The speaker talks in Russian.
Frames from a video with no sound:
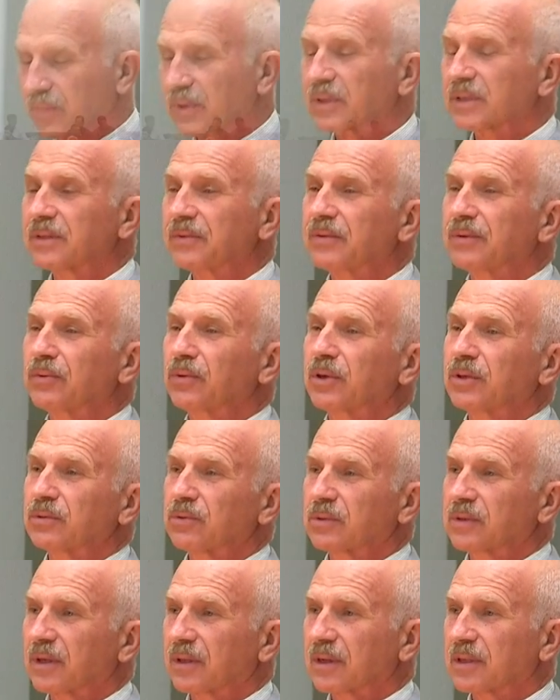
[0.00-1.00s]
Прежде всего хочу
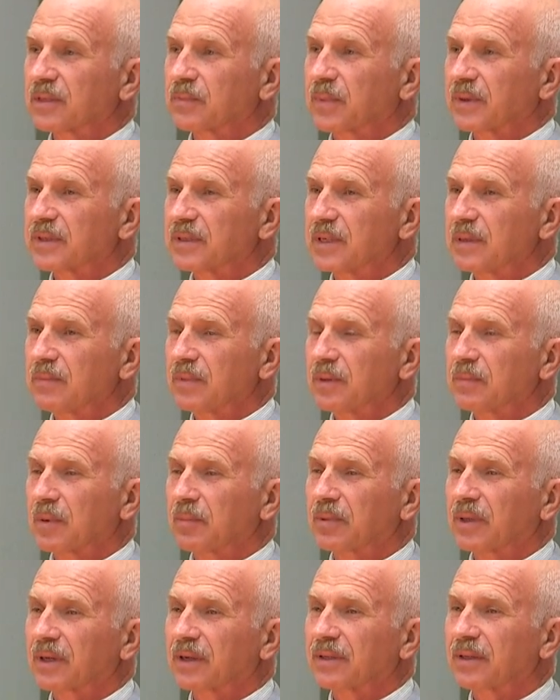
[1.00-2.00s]
сказать спасибо и
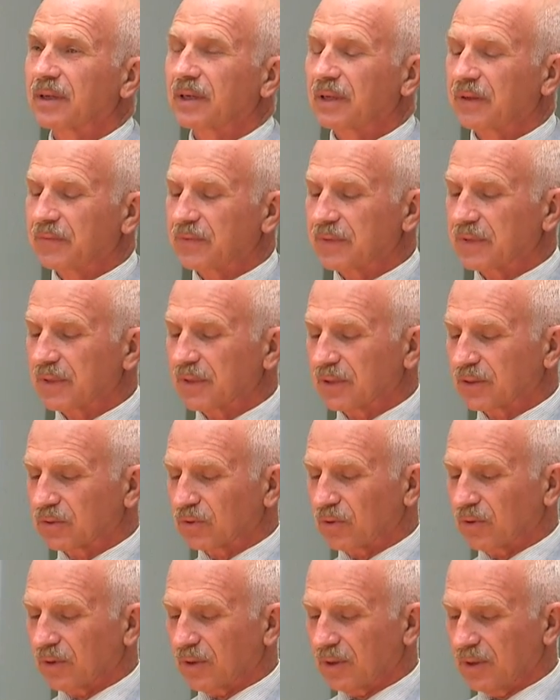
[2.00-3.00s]
поблагодарить всех,
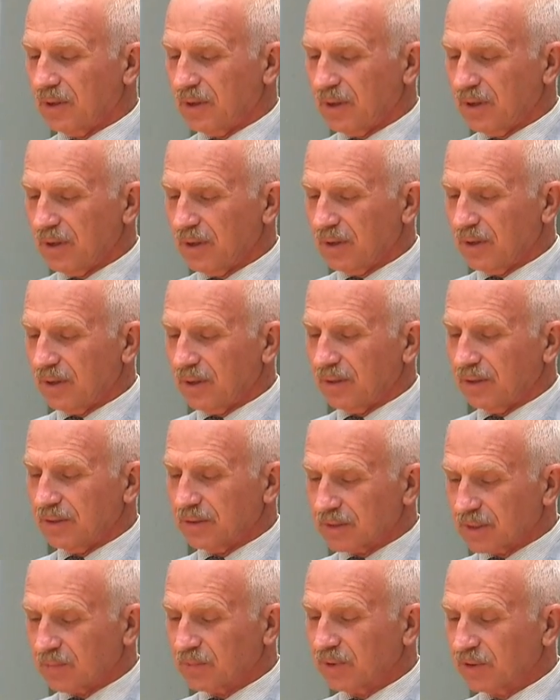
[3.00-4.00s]
кто не
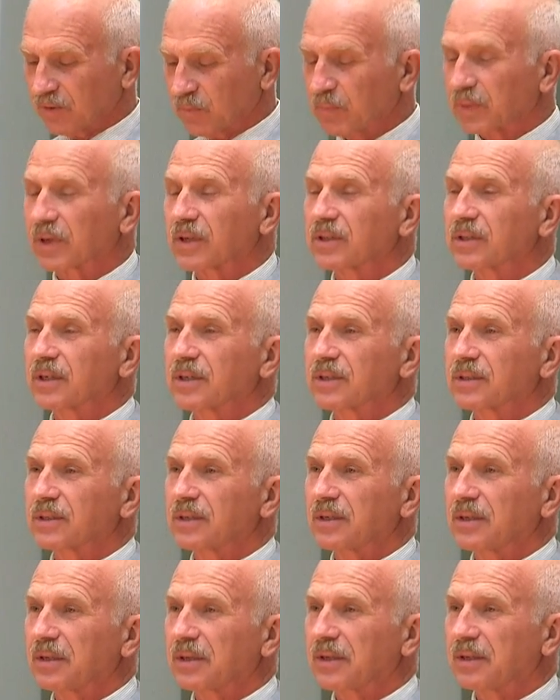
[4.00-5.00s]
забыл в
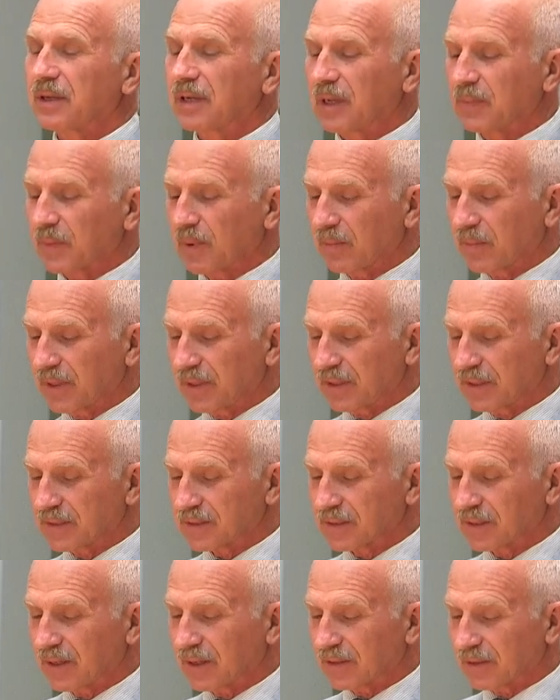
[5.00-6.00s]
прошедшие недели
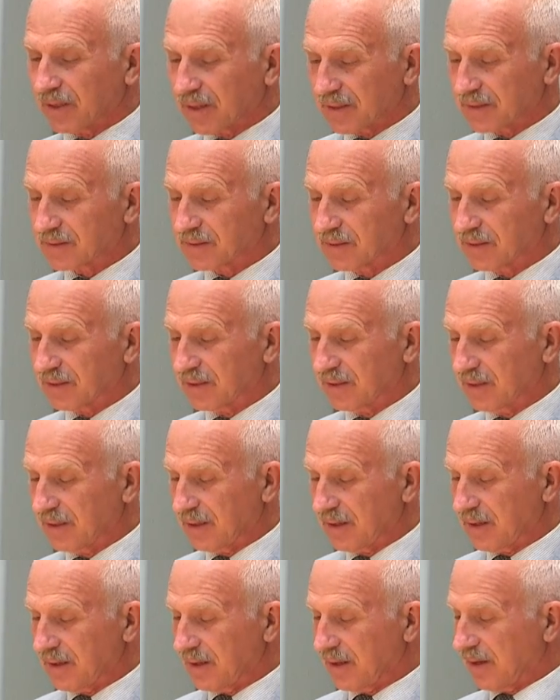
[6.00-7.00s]
помолиться о нас,
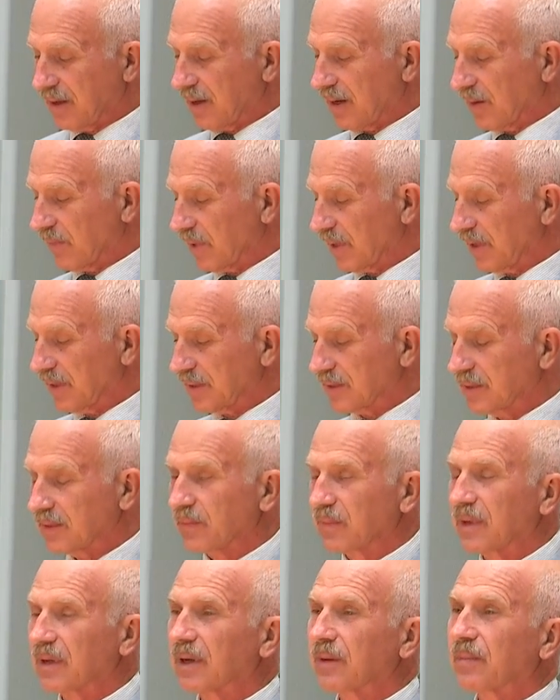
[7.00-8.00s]
о моей
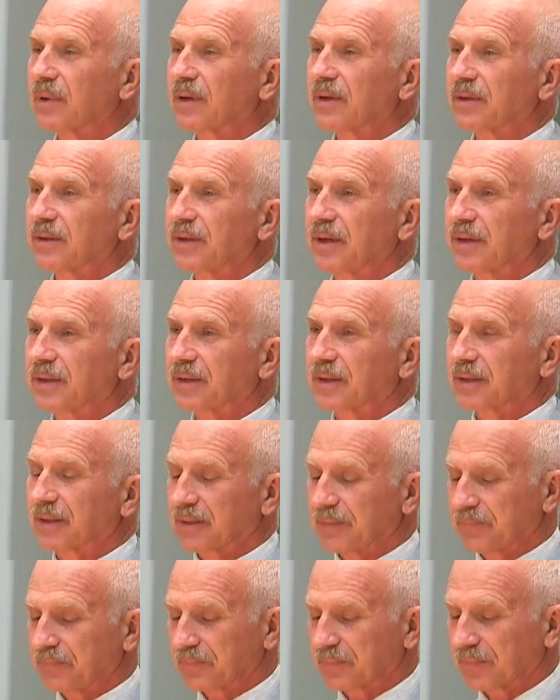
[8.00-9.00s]
семье, о моих детях.
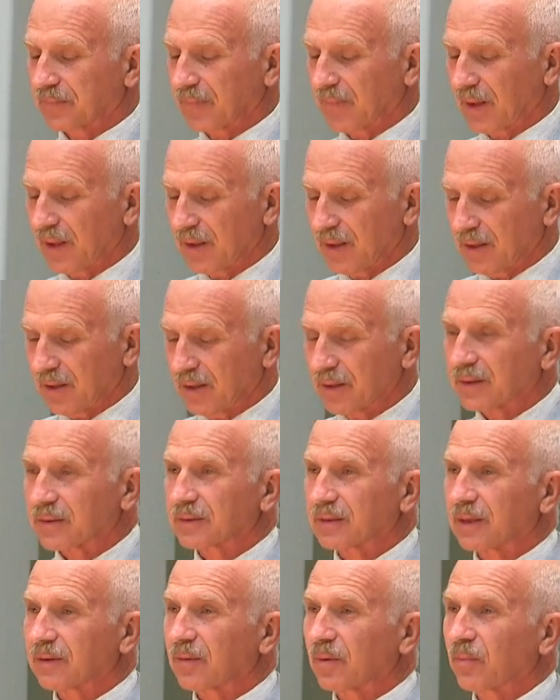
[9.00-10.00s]

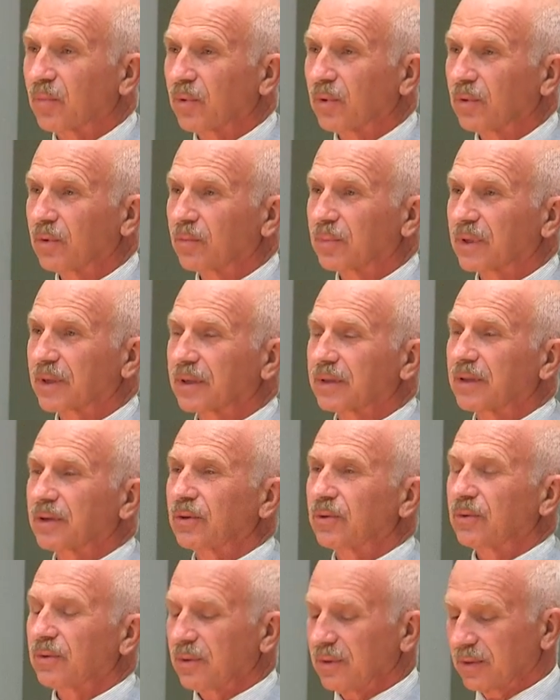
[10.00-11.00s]
Слава Богу,
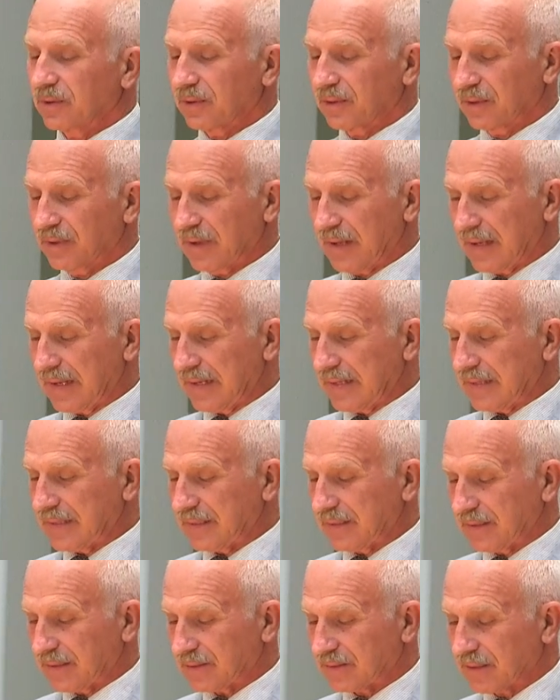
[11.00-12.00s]
благодарю
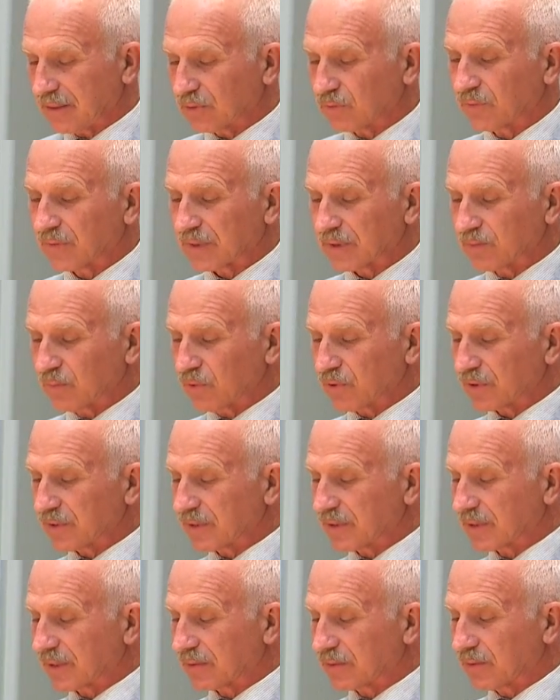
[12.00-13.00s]
за эту
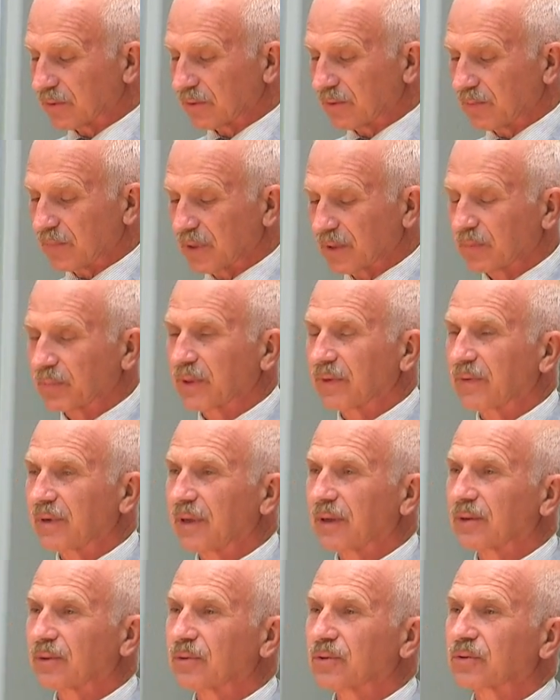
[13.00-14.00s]
возможность, которую имел
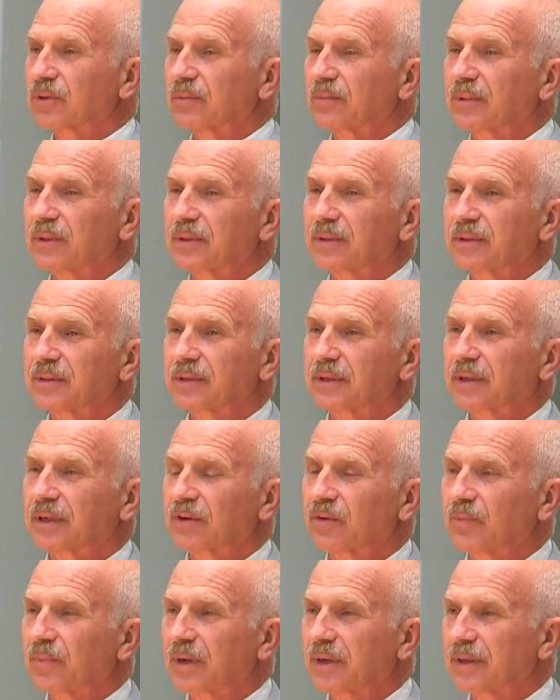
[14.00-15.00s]
привилегию, чтобы
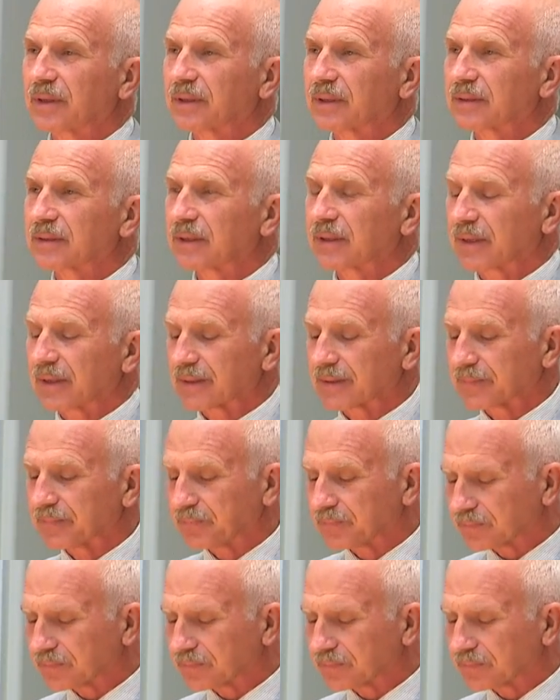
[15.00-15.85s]
церковь молилась о нас.